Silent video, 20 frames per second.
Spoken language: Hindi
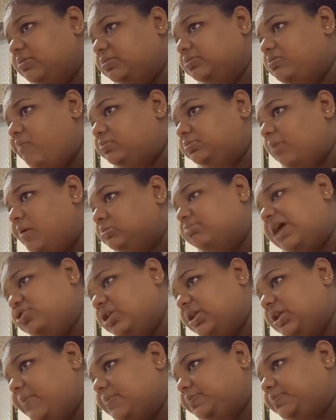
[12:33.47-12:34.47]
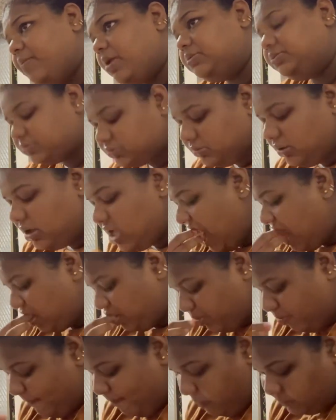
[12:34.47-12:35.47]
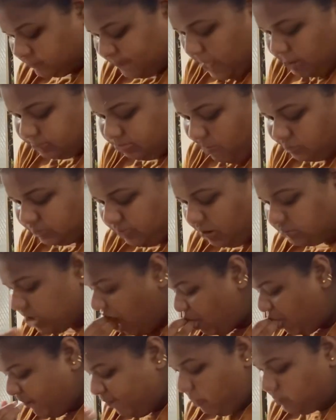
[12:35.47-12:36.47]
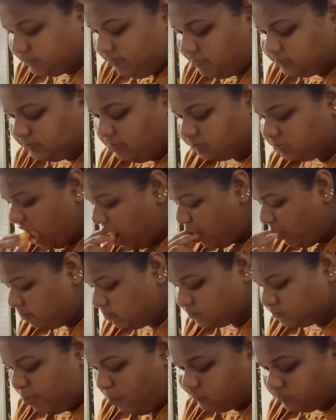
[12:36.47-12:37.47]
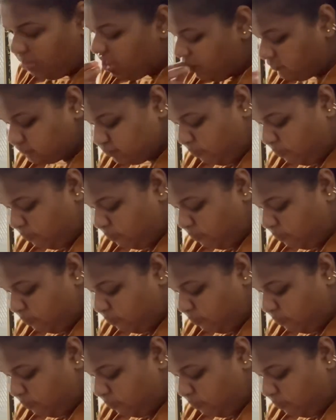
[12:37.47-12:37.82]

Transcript: सो हियर आई एम गॉसिपिंग विथ माई मॉम एंड आई एम हैविंग एंड इन्जॉइंग माई पॉपकॉर्न